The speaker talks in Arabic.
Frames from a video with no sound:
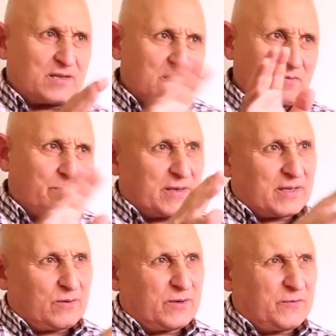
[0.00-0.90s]
لا
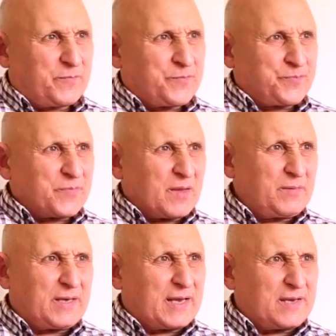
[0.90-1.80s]
تزمرت لا والو
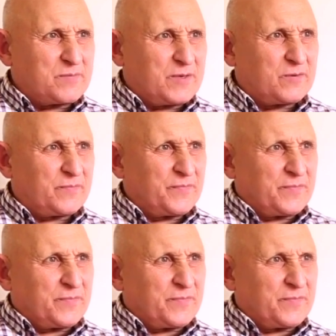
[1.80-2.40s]
باللي كاين سميتو